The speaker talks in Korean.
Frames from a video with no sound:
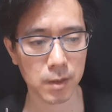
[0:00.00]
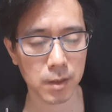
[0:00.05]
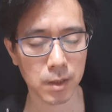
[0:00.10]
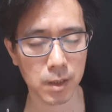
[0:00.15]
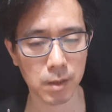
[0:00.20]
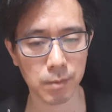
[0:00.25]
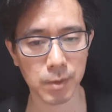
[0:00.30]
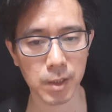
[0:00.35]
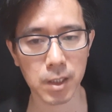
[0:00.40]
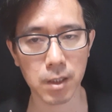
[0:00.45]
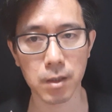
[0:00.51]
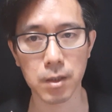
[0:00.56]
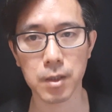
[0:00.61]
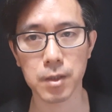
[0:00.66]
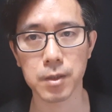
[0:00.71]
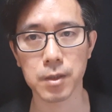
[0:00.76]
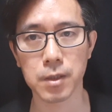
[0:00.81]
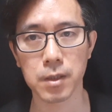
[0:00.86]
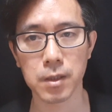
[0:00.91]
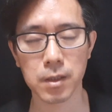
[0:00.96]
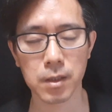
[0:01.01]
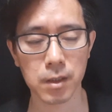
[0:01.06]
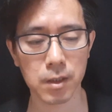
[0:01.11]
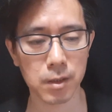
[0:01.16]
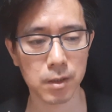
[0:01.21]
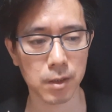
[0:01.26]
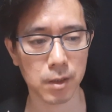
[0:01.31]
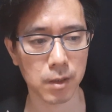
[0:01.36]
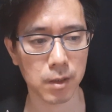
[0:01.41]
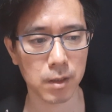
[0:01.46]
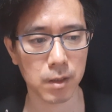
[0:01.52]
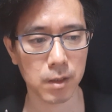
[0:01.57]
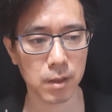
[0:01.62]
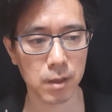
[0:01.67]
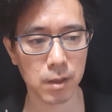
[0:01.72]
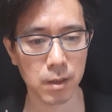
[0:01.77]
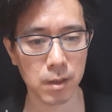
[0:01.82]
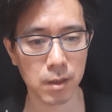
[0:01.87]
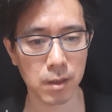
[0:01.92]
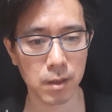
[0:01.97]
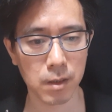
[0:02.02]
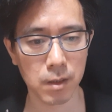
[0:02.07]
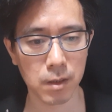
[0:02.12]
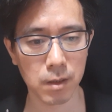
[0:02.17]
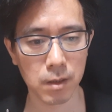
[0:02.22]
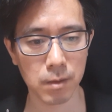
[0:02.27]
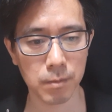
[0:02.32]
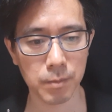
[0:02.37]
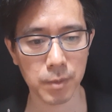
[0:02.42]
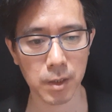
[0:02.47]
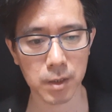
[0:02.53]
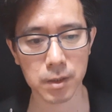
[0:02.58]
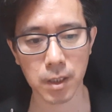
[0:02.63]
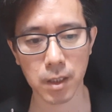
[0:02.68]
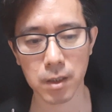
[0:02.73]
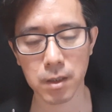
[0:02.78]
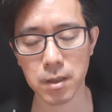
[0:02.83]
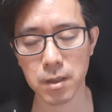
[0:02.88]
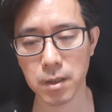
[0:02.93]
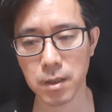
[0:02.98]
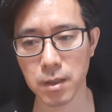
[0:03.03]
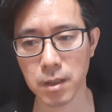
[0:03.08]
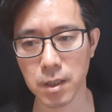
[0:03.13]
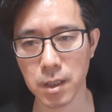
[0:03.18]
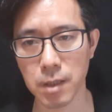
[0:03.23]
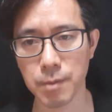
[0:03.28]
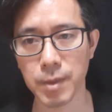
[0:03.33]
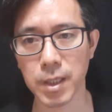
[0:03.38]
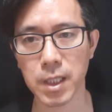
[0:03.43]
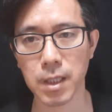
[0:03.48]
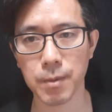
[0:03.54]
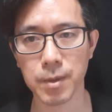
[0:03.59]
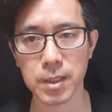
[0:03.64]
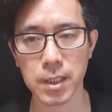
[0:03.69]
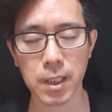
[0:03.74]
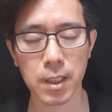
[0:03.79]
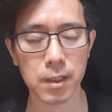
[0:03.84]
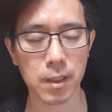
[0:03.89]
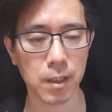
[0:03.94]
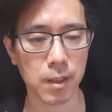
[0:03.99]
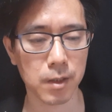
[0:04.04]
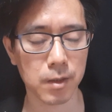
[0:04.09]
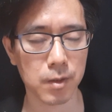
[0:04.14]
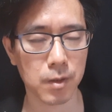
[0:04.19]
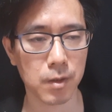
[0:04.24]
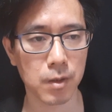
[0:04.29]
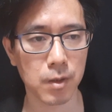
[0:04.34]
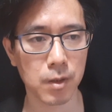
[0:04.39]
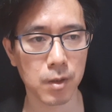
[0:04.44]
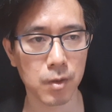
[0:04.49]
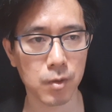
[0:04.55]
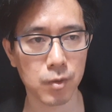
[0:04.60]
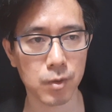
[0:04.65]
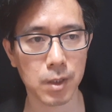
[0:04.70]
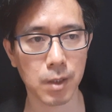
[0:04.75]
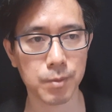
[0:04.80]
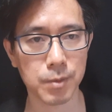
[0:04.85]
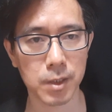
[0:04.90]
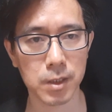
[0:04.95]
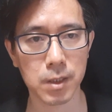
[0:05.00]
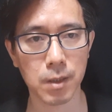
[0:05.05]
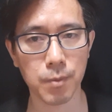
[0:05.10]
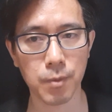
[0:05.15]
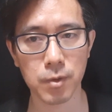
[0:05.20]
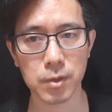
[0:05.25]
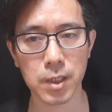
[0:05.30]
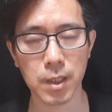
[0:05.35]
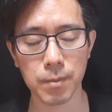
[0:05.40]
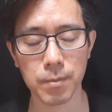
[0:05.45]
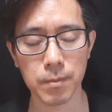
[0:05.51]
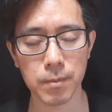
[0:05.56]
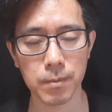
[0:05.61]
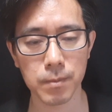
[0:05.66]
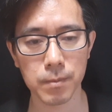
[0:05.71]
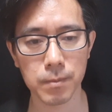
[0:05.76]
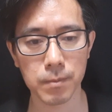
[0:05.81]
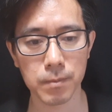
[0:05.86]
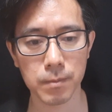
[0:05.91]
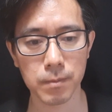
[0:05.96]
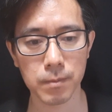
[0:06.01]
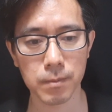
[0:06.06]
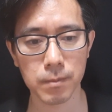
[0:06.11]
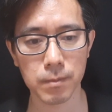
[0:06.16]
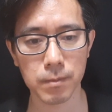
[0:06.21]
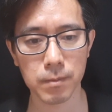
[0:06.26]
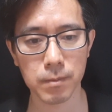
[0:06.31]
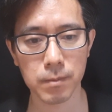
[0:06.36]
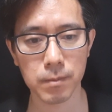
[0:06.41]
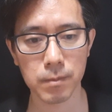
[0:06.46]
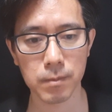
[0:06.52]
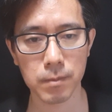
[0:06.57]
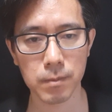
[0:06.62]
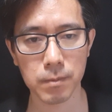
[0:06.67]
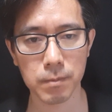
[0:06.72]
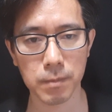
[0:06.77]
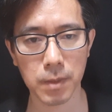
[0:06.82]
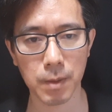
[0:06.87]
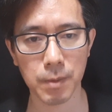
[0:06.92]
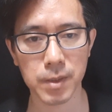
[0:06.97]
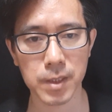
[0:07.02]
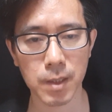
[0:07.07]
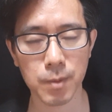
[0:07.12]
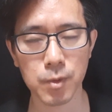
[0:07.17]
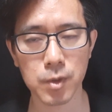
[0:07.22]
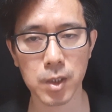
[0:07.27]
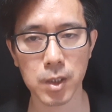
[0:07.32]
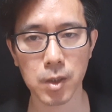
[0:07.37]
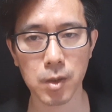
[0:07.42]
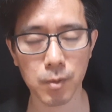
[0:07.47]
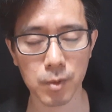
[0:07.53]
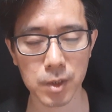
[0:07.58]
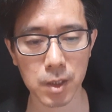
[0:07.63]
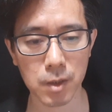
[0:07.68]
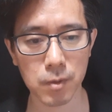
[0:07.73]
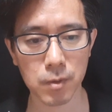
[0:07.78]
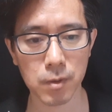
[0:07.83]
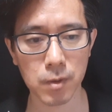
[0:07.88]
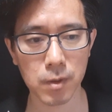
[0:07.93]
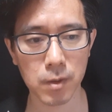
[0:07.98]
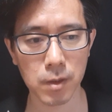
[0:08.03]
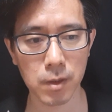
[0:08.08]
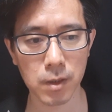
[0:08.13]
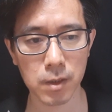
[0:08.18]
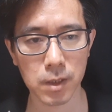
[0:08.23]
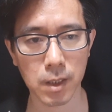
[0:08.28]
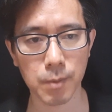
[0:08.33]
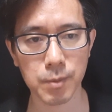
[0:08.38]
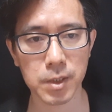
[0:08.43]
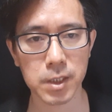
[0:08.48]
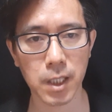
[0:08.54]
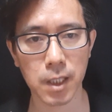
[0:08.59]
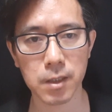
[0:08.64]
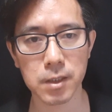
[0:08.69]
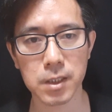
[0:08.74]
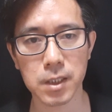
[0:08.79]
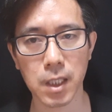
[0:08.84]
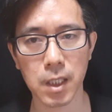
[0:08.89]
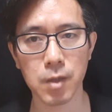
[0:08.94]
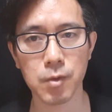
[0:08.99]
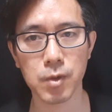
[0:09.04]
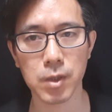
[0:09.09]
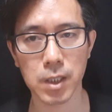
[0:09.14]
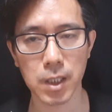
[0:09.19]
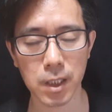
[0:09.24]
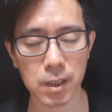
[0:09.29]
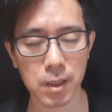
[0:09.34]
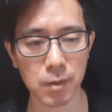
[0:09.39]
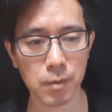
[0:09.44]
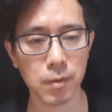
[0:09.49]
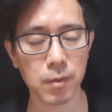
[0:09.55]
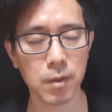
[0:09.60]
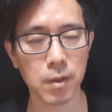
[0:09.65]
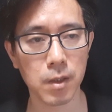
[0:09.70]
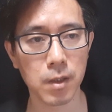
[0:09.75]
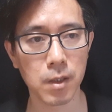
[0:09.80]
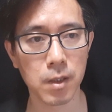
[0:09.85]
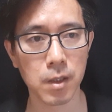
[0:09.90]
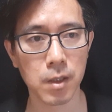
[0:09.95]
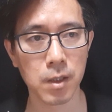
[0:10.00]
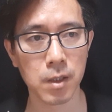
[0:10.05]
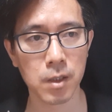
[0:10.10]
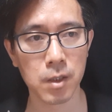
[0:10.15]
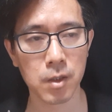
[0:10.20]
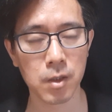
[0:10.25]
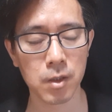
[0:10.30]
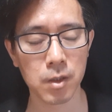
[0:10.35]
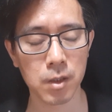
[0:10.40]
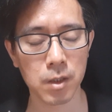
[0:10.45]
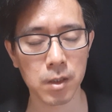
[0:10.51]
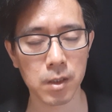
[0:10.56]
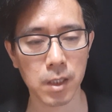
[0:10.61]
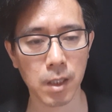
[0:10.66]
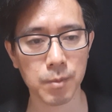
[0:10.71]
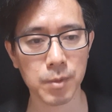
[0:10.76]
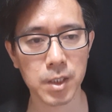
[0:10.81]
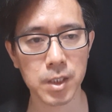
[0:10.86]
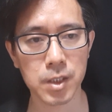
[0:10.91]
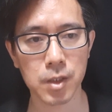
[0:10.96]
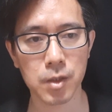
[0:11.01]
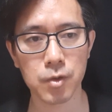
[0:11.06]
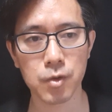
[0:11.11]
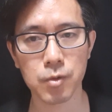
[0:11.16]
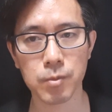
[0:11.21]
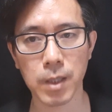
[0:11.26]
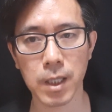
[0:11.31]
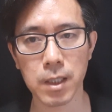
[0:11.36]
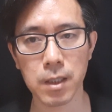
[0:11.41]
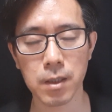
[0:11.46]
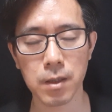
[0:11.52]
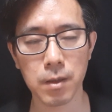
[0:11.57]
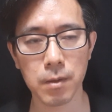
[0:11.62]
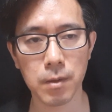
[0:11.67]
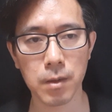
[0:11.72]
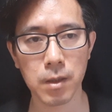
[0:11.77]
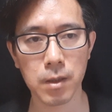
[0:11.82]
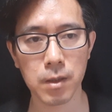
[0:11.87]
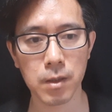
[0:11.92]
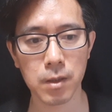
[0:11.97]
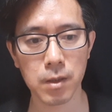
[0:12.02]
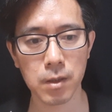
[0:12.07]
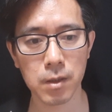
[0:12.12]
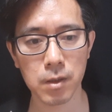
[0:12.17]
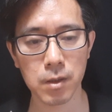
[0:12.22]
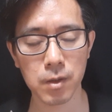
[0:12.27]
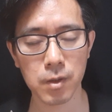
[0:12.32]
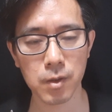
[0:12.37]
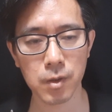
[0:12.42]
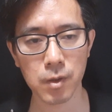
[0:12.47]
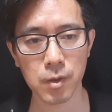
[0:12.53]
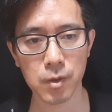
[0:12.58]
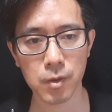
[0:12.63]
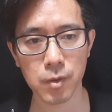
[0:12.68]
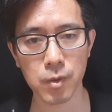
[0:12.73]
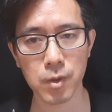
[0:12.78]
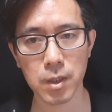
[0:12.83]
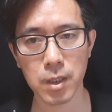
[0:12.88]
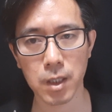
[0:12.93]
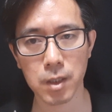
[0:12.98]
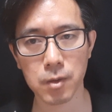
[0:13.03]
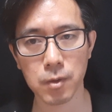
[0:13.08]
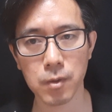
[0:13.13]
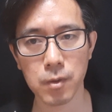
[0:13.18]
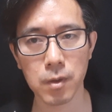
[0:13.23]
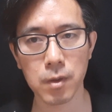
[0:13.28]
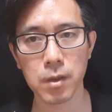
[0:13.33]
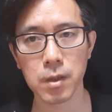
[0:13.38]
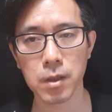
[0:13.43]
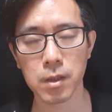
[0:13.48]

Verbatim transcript: 이미 걸려든 그들은 평생을 일만 하며 살아야 되는 거죠. 투잡, 쓰리잡, 포잡. 밤에 잠도 제대로 못 자고 남들 자는 시간에도 일해야 되고 남들 쉬는 주말, 휴일날도